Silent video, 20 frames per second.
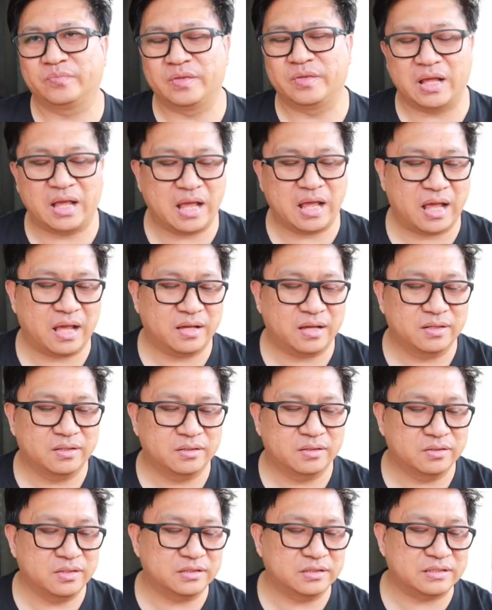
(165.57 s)
นะฮะ
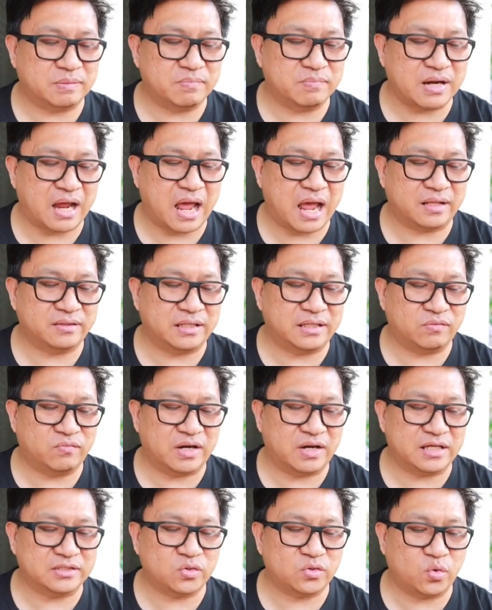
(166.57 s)
เรือสำราญติดไว
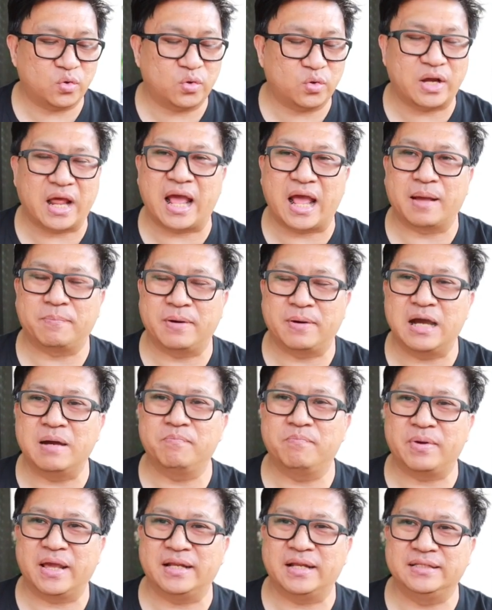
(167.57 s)
รัสโคโรนาเพิ่ม
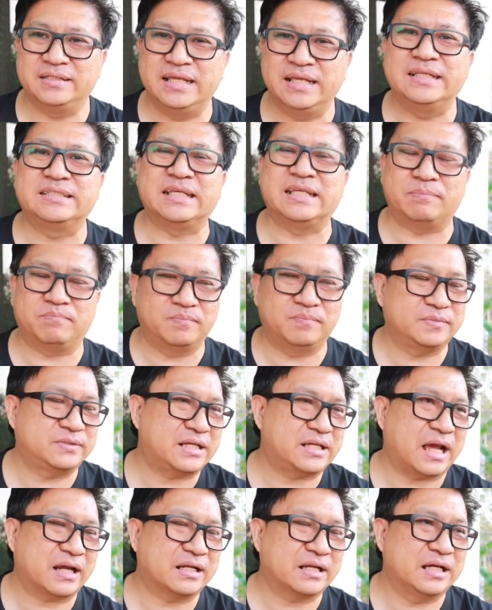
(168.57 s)
เป็นยี่สิบ
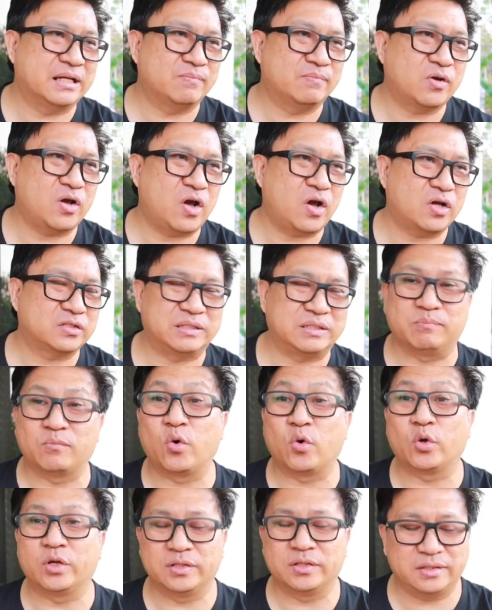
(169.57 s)
จากเดิมก็สิบ
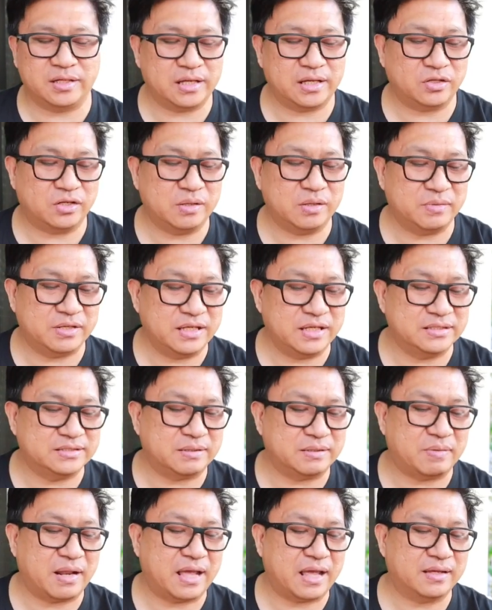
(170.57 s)
คนนะตอนนี้เป็นยี่
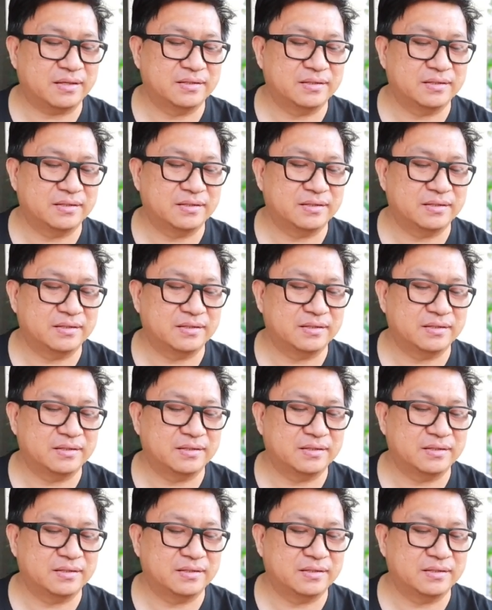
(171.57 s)
สิบแล้ว